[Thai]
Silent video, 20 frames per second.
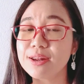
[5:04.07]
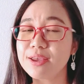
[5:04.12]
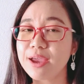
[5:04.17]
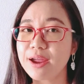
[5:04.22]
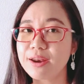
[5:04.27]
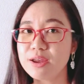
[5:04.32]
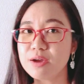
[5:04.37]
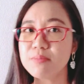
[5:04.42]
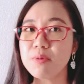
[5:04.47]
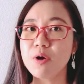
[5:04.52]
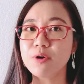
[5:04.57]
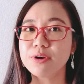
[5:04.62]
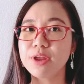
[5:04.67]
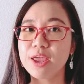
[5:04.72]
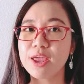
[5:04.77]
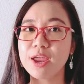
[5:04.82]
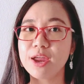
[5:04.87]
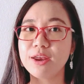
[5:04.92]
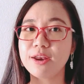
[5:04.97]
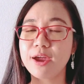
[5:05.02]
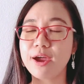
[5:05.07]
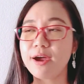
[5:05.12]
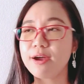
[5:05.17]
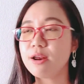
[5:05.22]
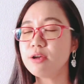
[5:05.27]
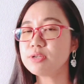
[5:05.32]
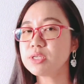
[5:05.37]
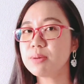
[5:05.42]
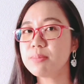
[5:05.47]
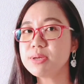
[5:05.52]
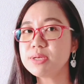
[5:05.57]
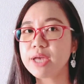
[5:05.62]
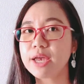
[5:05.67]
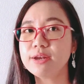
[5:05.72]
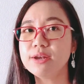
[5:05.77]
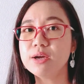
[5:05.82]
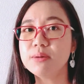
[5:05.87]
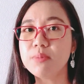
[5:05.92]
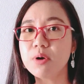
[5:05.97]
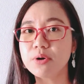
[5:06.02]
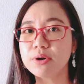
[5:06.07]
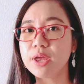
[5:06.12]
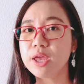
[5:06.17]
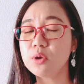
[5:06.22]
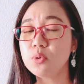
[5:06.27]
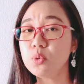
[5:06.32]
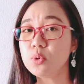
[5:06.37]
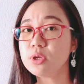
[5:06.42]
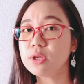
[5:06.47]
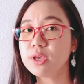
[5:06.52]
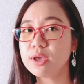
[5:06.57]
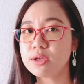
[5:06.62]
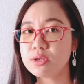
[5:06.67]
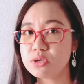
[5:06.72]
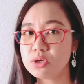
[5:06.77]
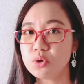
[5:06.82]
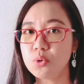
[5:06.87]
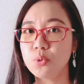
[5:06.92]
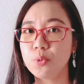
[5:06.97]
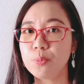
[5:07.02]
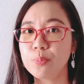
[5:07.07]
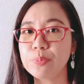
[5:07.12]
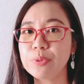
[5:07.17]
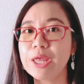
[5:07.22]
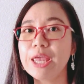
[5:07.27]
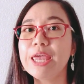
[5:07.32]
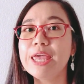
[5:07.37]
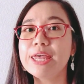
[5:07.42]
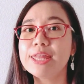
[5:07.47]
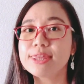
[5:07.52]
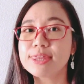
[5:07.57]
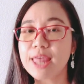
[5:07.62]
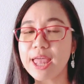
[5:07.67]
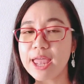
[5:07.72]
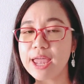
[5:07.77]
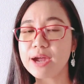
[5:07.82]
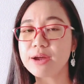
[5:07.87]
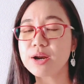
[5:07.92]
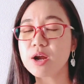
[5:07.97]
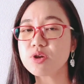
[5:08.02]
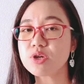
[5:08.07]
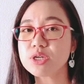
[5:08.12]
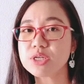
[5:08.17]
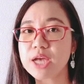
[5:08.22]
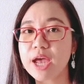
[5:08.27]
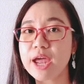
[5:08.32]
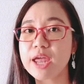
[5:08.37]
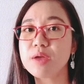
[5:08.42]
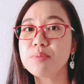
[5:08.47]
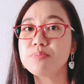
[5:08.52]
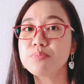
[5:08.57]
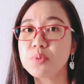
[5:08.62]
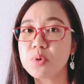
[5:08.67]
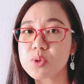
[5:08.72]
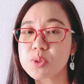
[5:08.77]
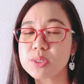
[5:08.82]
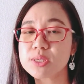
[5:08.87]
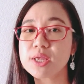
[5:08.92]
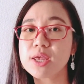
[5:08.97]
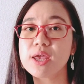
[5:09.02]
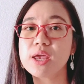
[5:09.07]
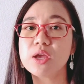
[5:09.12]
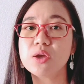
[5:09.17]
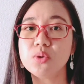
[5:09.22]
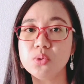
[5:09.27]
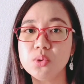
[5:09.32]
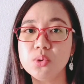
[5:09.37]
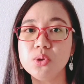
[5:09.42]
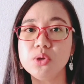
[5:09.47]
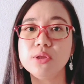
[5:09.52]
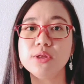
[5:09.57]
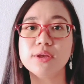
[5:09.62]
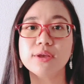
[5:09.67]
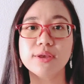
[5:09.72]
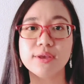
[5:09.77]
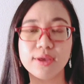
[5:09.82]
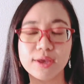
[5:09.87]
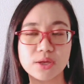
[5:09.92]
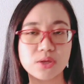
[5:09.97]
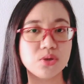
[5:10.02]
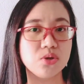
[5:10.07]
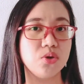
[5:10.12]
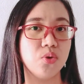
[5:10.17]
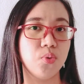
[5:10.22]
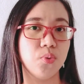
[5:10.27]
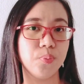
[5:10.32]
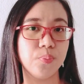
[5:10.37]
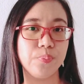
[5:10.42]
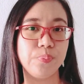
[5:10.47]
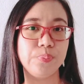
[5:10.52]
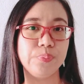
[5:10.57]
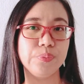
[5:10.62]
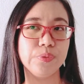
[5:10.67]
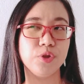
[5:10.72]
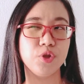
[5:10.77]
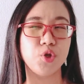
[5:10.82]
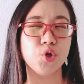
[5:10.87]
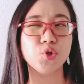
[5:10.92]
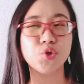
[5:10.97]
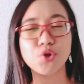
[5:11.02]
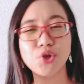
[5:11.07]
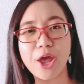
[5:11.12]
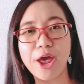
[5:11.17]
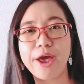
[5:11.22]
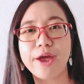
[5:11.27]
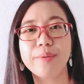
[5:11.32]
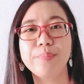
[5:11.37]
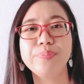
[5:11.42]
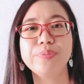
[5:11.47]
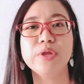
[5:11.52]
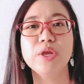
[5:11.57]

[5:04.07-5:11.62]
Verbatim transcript: กริยาเดอมองเดนะคะ เราจะไม่ใช้เดอมองเดอุนเกชยงแต่เราจะใช้ poser une question ยกตัวอย่าง